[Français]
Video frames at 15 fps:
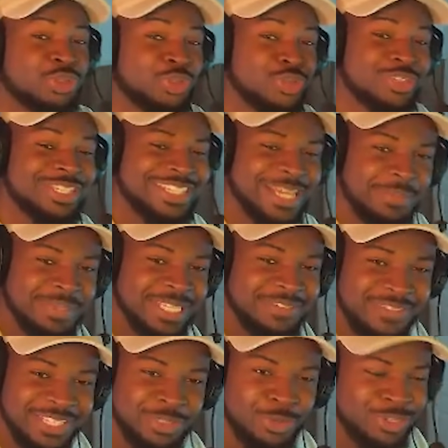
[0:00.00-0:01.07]
deuxième
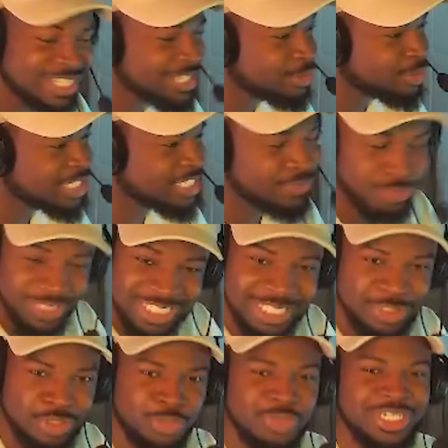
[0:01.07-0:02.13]
défaite consécutive en Ligue des
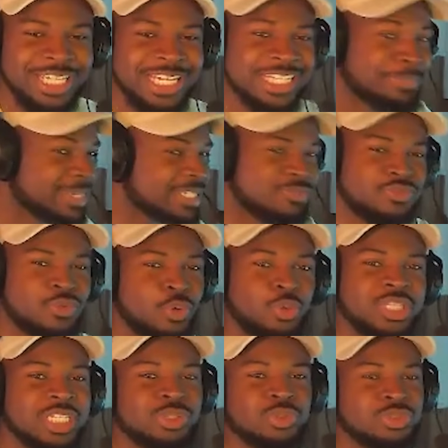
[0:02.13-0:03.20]
Champions, les gars. Je sais pas si vous vous
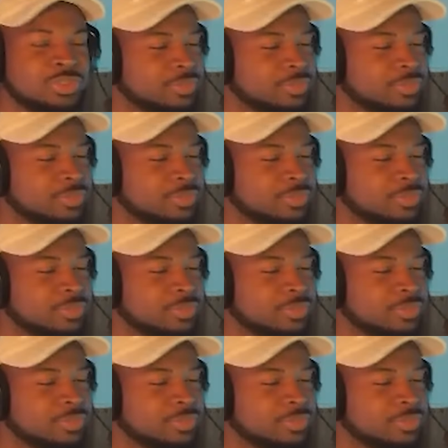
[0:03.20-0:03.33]
rendez compte.